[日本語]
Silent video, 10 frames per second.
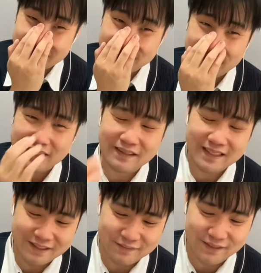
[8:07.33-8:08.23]
つばきは
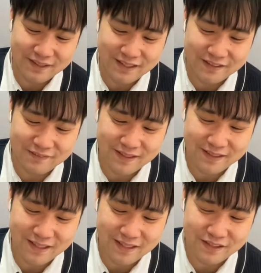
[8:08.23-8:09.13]
ね、つばきはね、つばきは
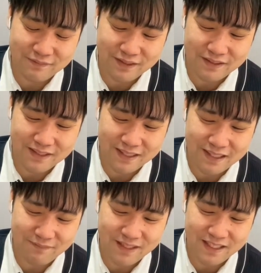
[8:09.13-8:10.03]
ね、つばきはね、
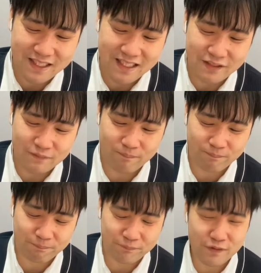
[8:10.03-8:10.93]
諦めきれない。うー
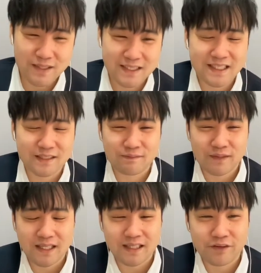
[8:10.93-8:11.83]
ん、ごめんなさい。
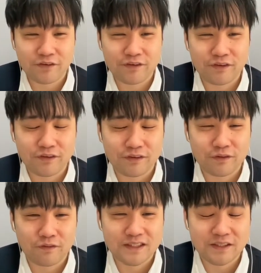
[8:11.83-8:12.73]
なんかいろいろの、今
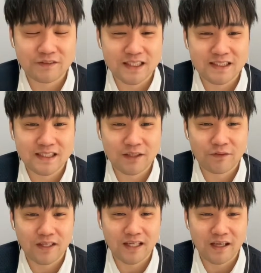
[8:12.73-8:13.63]
日ごちゃごちゃしてた動
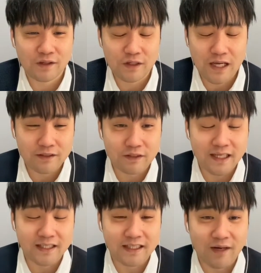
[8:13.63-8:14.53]
画で。はい、
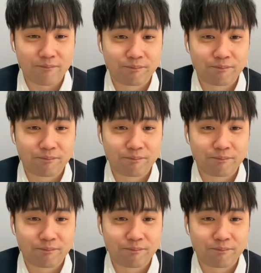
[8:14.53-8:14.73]
ダイヤ出た。